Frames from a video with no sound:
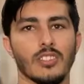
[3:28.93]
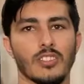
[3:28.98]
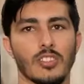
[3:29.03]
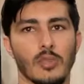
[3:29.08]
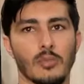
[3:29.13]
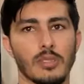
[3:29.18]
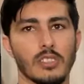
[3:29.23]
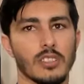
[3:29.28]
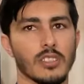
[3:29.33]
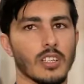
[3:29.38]

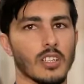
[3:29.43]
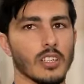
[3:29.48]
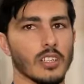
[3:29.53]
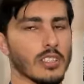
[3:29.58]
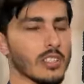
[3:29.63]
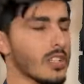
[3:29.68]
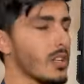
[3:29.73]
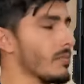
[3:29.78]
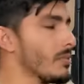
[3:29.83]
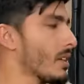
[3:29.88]
छब्बीस हज़ार
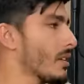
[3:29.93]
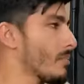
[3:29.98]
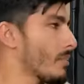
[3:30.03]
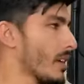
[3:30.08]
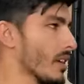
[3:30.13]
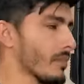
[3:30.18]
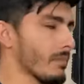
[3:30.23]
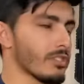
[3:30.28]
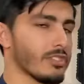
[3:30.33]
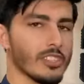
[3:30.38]
इसका भी है
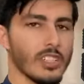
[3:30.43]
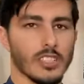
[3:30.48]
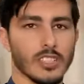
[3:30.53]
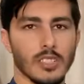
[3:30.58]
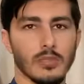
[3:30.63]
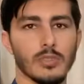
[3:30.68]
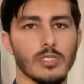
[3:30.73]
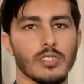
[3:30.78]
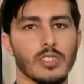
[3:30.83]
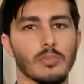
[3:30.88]
बारह पचास
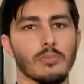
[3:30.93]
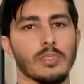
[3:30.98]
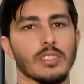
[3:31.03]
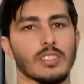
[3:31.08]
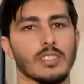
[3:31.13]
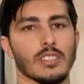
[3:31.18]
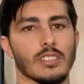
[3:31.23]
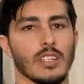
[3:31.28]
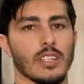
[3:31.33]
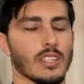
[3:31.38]
की
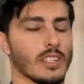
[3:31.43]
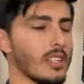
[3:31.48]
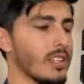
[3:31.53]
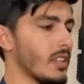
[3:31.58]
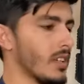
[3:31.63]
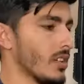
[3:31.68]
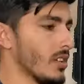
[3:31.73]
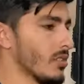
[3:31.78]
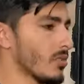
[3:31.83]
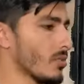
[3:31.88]
छब्बीस हज़ार है
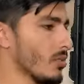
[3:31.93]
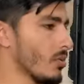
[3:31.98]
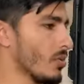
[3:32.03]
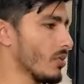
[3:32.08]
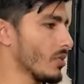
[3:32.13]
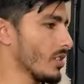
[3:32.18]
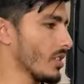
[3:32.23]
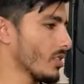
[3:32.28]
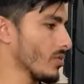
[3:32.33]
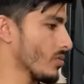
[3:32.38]
तो
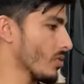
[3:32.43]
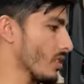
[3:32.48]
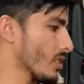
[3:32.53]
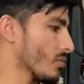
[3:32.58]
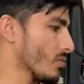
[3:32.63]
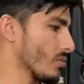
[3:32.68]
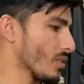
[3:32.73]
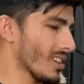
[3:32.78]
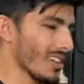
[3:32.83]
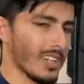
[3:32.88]
ये जो है
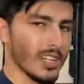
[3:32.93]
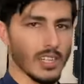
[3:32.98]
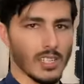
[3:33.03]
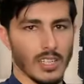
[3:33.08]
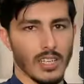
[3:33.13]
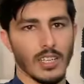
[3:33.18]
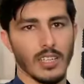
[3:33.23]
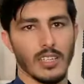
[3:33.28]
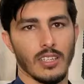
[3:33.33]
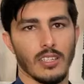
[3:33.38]
थोड़ा
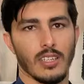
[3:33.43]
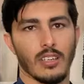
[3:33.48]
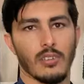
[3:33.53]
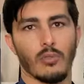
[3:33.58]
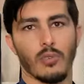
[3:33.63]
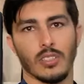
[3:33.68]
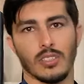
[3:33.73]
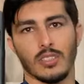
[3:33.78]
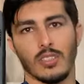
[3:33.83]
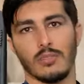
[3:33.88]
हल्का है
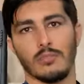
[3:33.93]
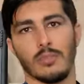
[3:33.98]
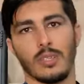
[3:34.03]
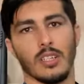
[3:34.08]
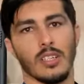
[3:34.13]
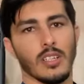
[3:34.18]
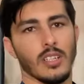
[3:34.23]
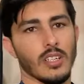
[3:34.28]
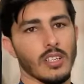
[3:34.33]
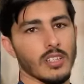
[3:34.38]
वजन में
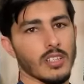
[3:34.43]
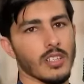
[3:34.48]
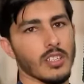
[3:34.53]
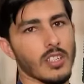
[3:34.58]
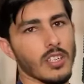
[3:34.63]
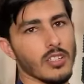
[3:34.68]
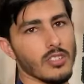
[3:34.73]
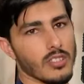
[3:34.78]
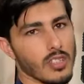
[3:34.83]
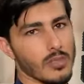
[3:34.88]

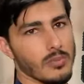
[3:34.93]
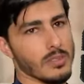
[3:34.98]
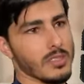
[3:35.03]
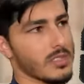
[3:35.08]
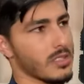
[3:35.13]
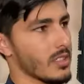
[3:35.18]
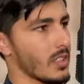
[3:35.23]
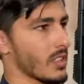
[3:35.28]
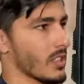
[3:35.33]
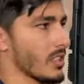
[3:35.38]
ठीक है
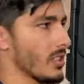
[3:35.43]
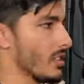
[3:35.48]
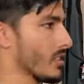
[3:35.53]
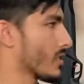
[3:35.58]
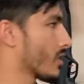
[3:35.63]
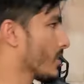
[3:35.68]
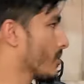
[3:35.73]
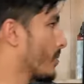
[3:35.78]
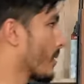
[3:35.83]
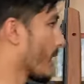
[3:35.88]
छब्बीस हज़ार की
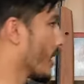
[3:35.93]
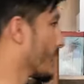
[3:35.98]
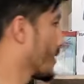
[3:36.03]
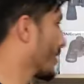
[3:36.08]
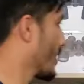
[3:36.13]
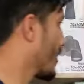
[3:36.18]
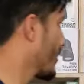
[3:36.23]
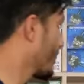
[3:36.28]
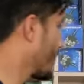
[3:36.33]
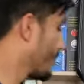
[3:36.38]
इसकी प्राइस